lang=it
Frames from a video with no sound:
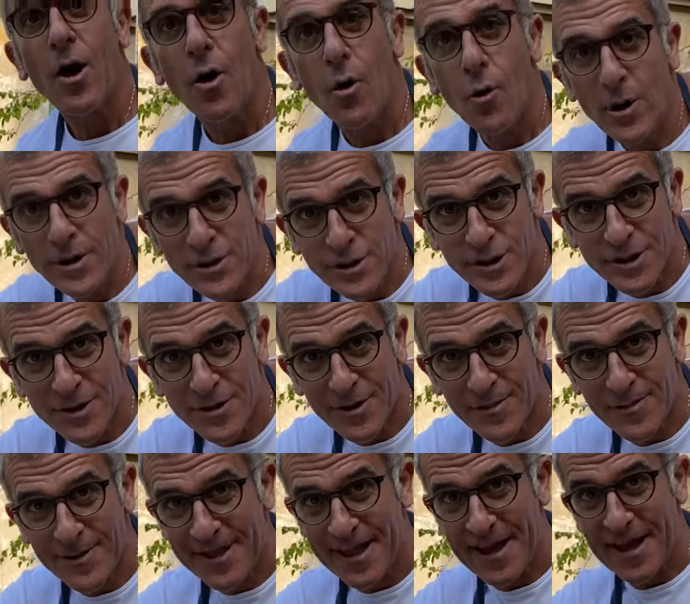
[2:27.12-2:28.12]
ho acceso la
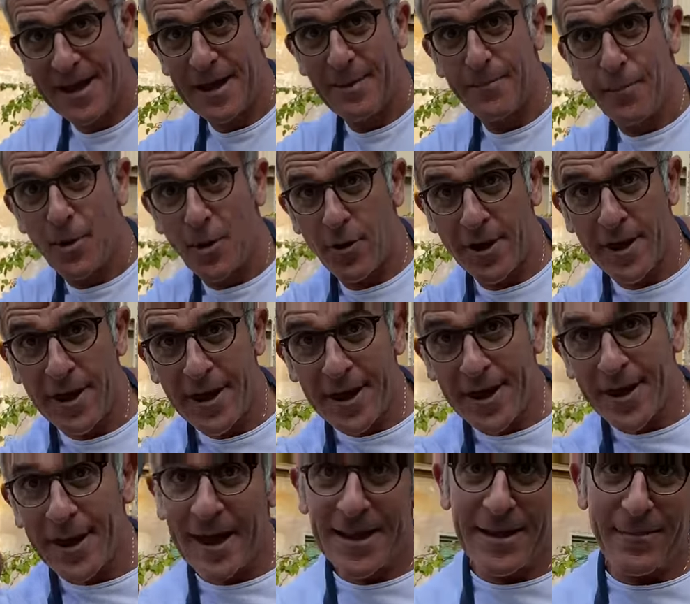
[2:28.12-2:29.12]
padella, poi
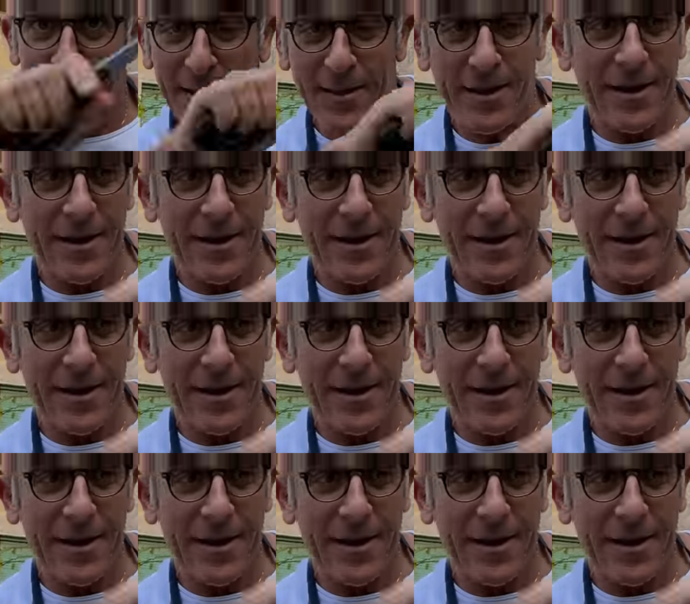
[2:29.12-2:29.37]
andiamo